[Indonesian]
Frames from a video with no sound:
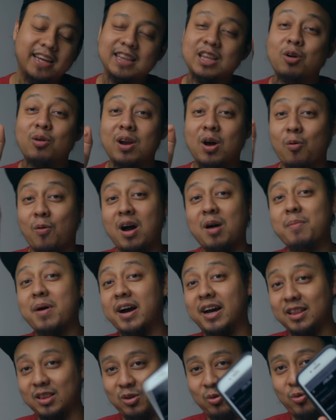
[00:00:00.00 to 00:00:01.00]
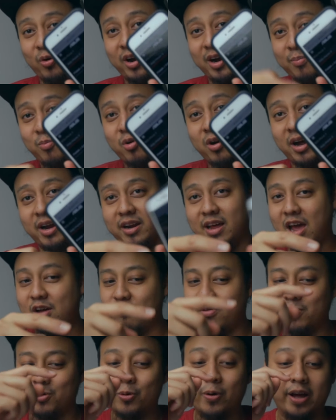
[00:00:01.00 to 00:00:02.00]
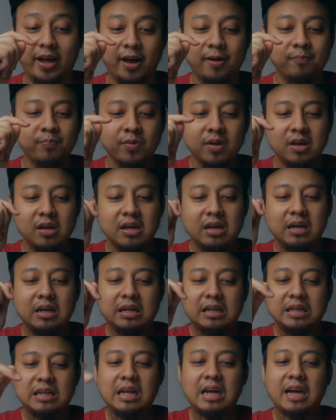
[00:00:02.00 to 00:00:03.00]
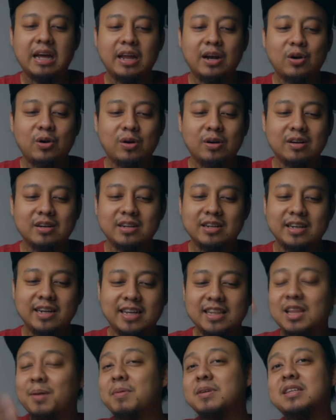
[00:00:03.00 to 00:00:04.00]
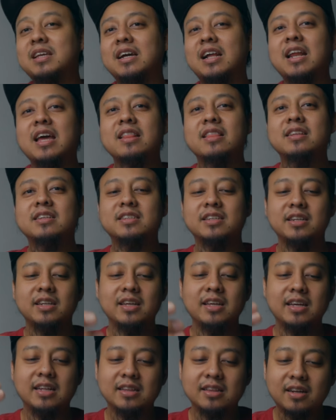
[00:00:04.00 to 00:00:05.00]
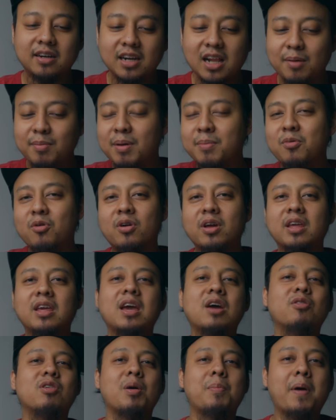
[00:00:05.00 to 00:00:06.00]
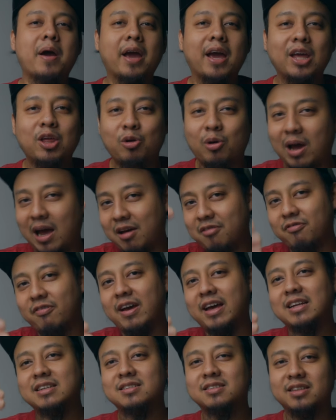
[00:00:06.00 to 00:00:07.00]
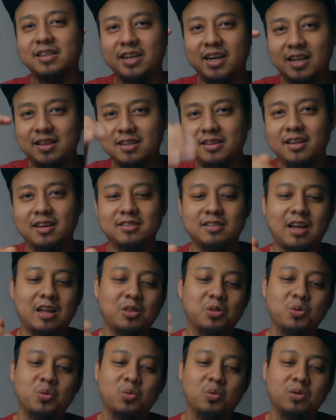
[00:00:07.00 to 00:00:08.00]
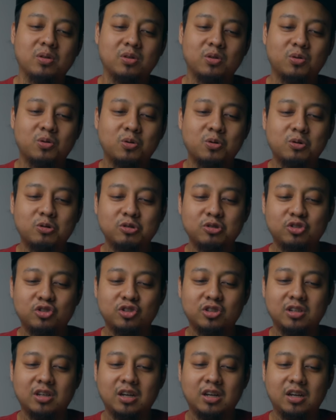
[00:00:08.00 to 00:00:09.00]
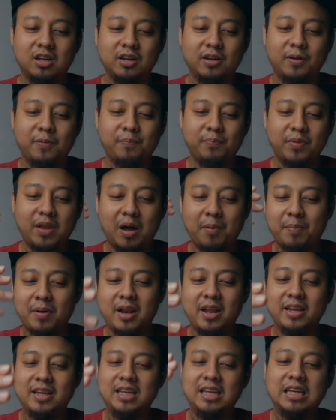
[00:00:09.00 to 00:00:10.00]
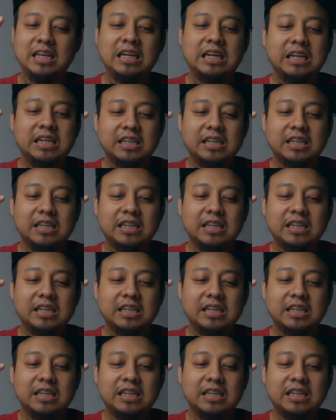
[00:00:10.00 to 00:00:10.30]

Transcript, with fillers: kita udah wah banget. Gue ngebuka di iPhone gue ya. Dan kita bisa ngeliat di sini internal memorinya udah pakai UFS 3.1. Terus um, apa lagi?